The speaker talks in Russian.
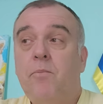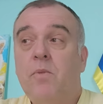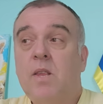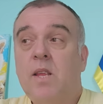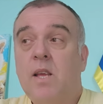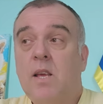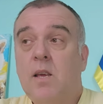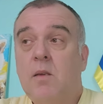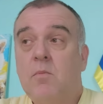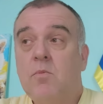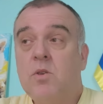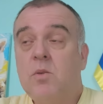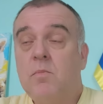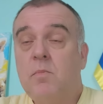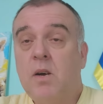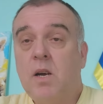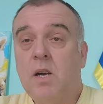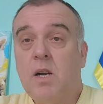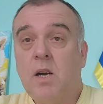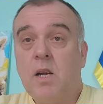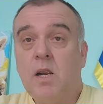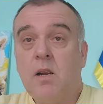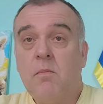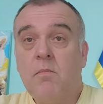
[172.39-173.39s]
таким же
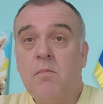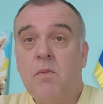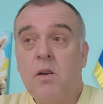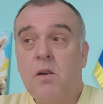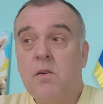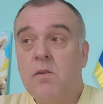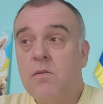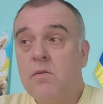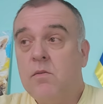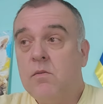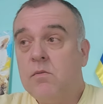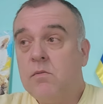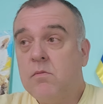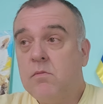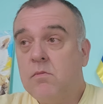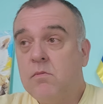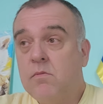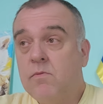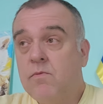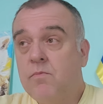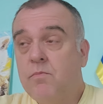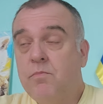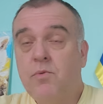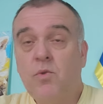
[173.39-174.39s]
макаром
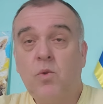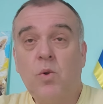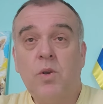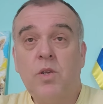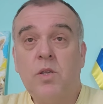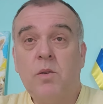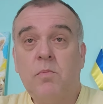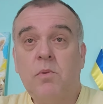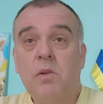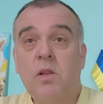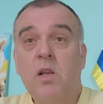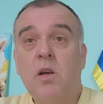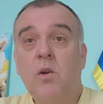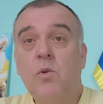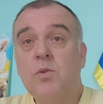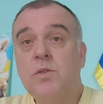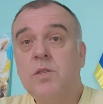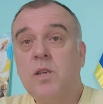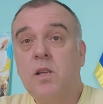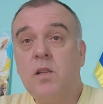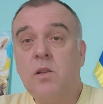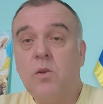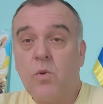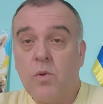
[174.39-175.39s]
э, в той же
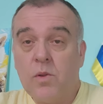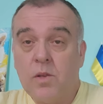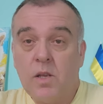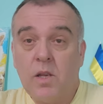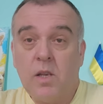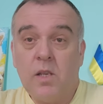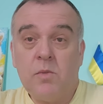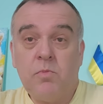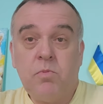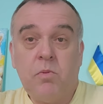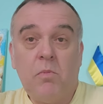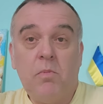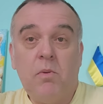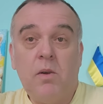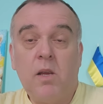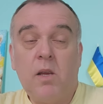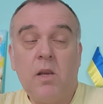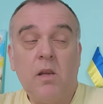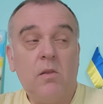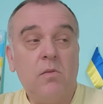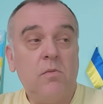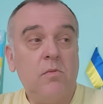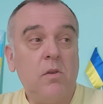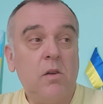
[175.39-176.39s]
Белгородской Народной
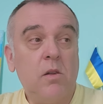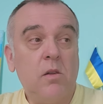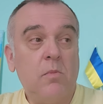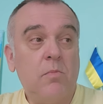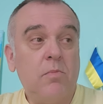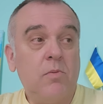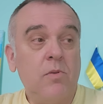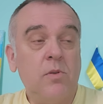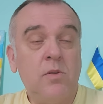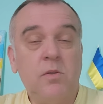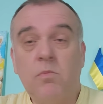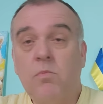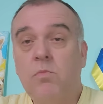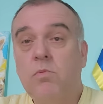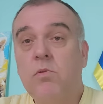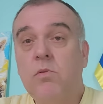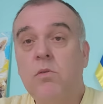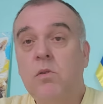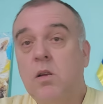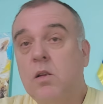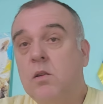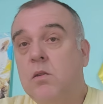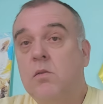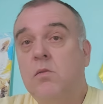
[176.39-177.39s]
Республике, но ну, это просто
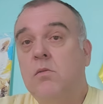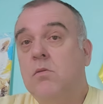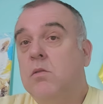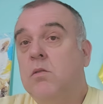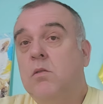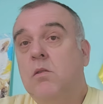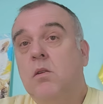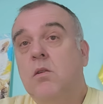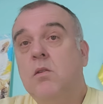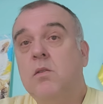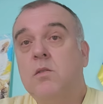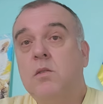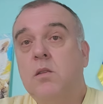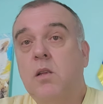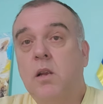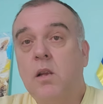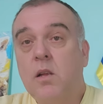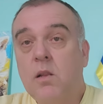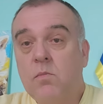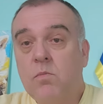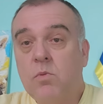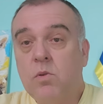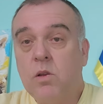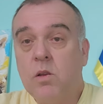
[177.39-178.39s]
будет, они, это
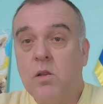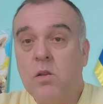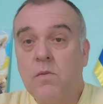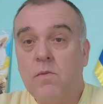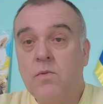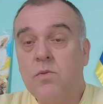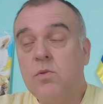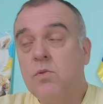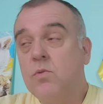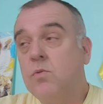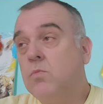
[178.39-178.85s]
расстрел будет и все.